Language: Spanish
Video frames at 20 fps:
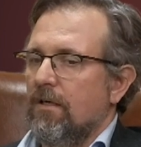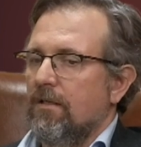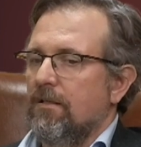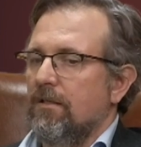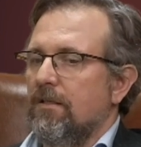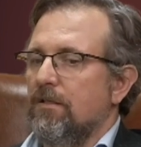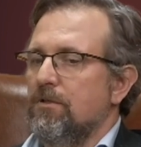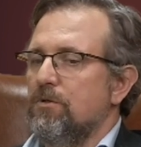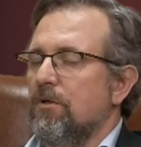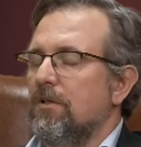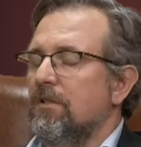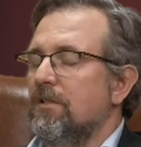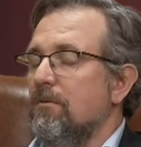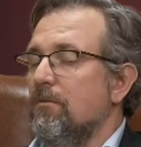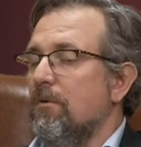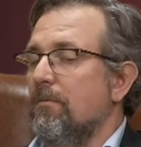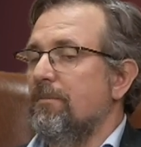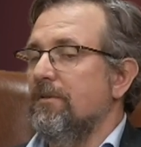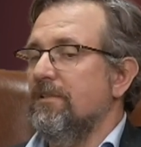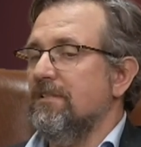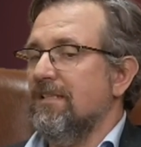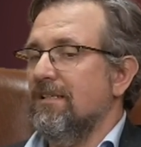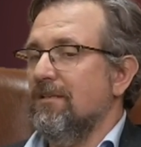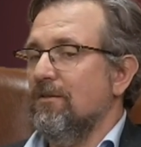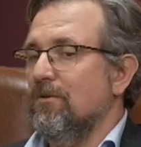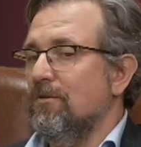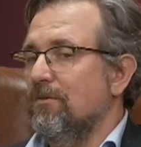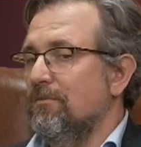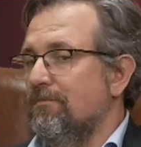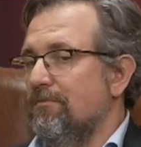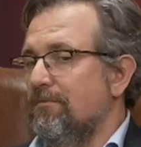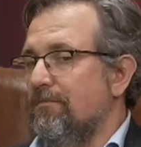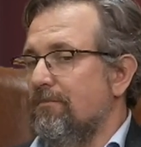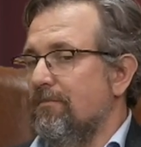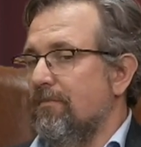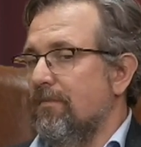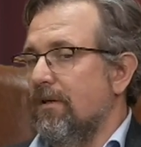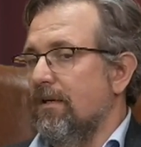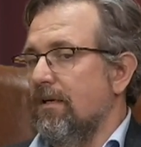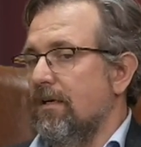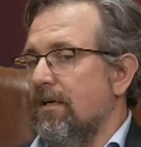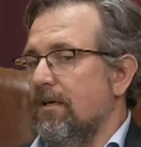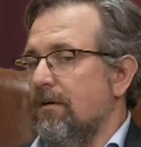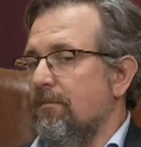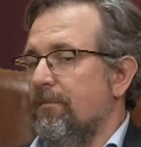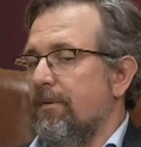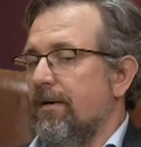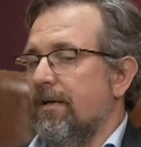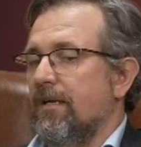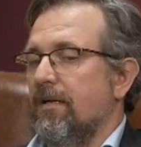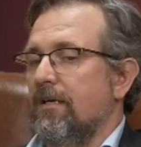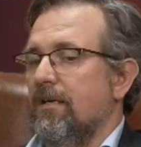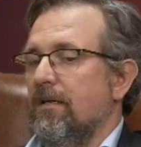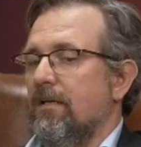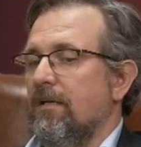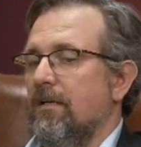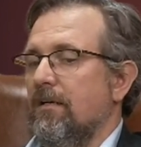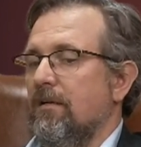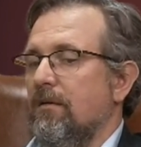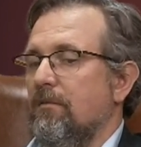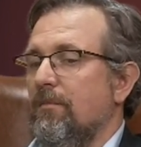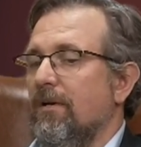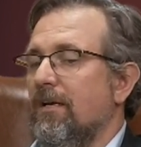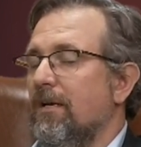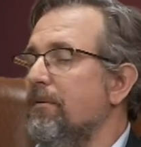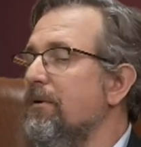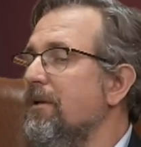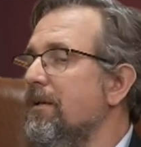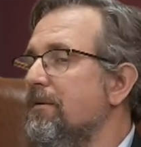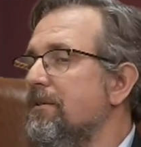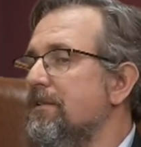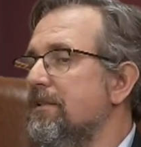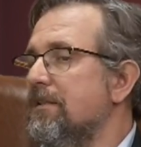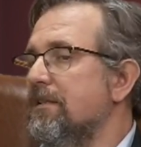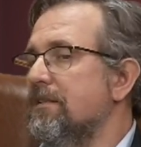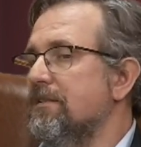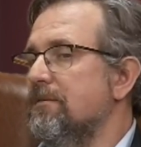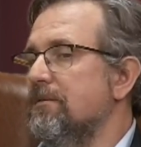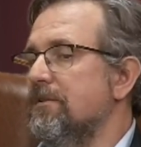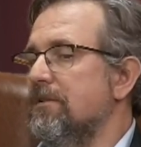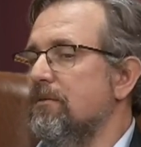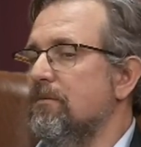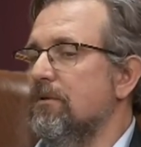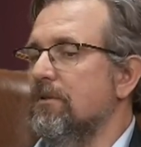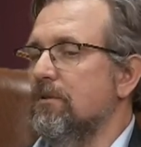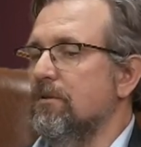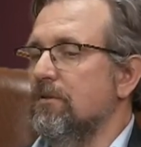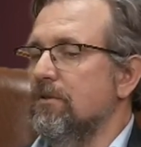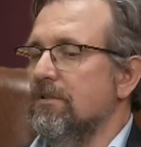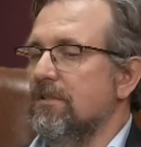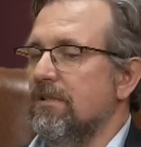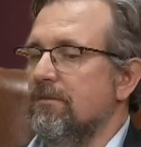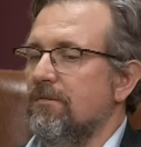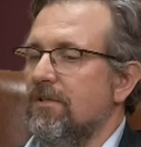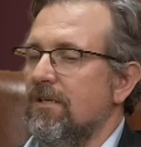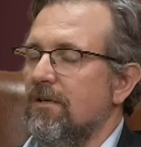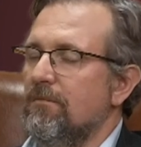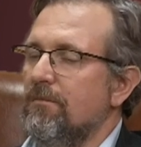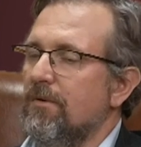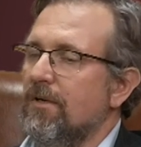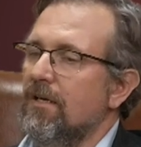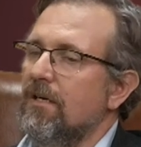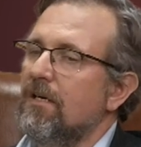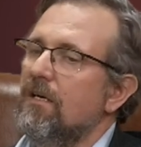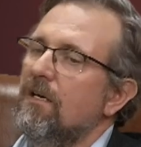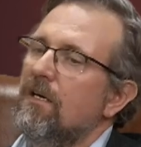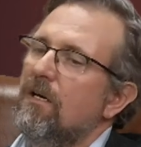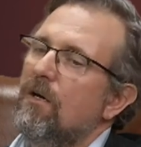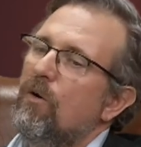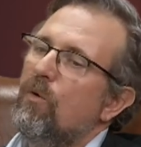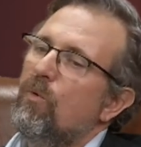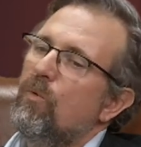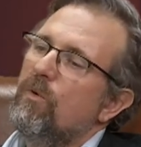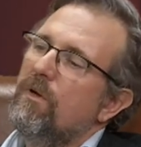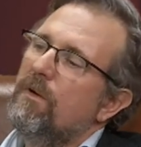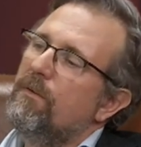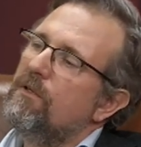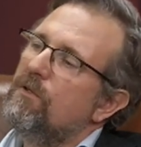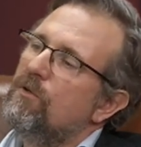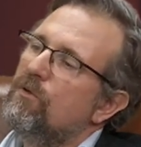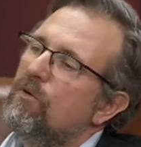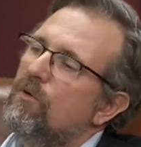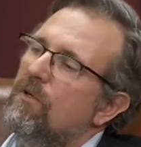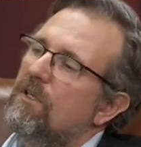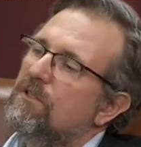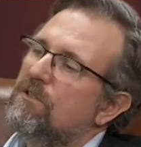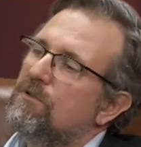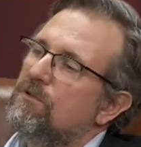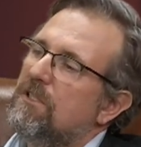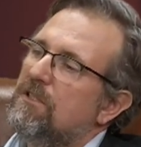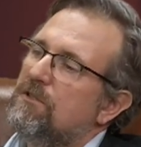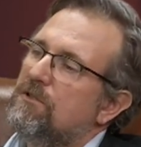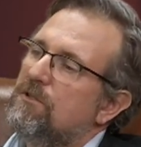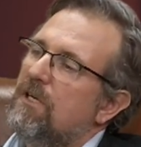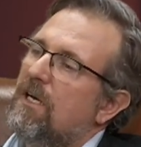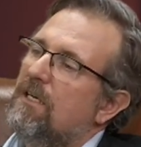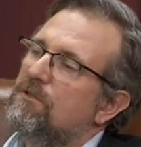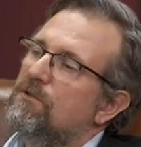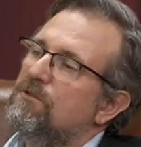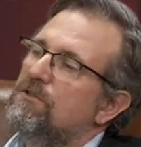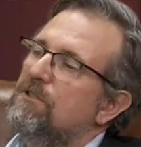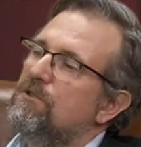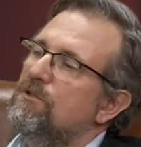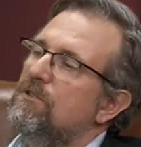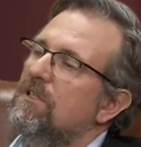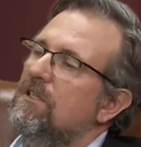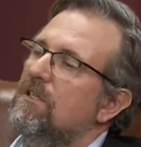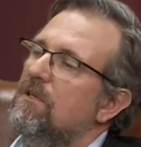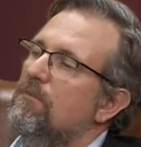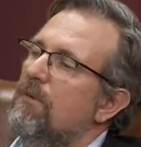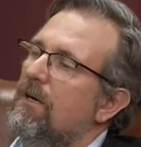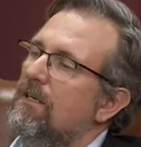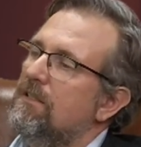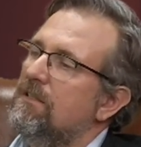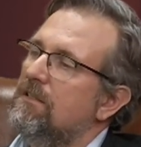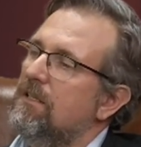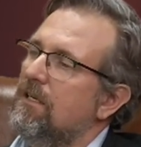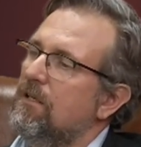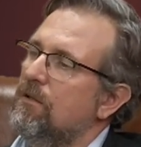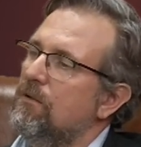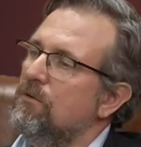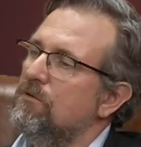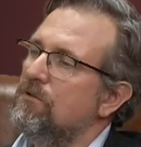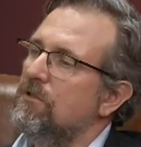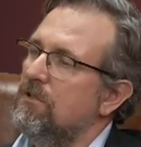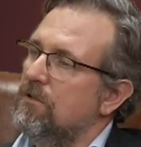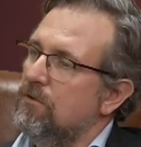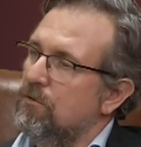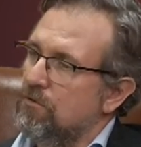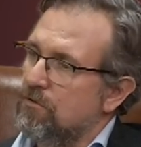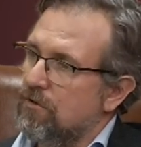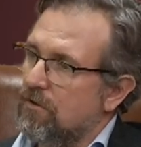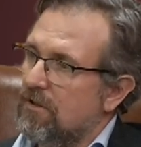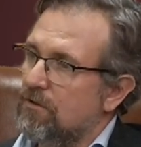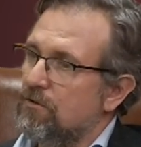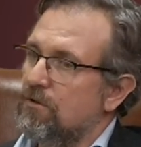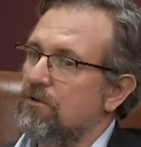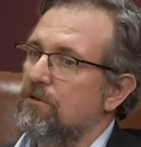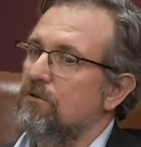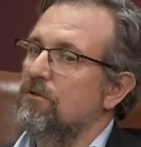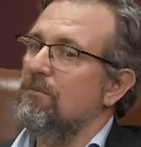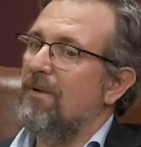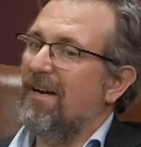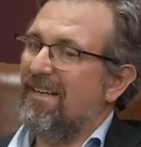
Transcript: De hecho, ahora estamos pensando eh, para el mes que viene, 23 y 24 de septiembre, un evento con las asociaciones de magistrados, incluso con la Asociación de